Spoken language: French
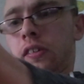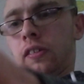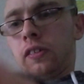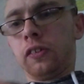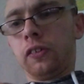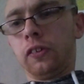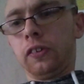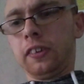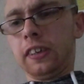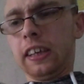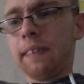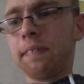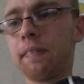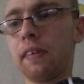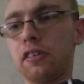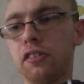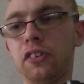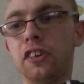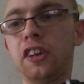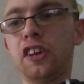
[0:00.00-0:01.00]
Ok,
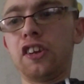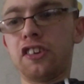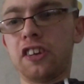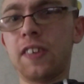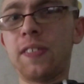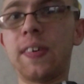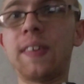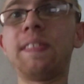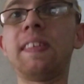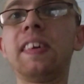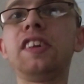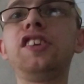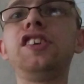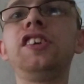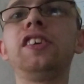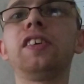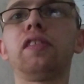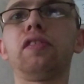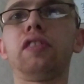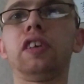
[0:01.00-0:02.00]
bah, j'en ai déjà pas mal
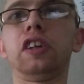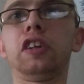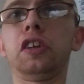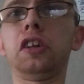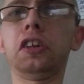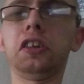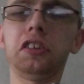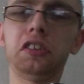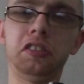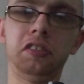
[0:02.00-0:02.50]
dit en fait. Hein.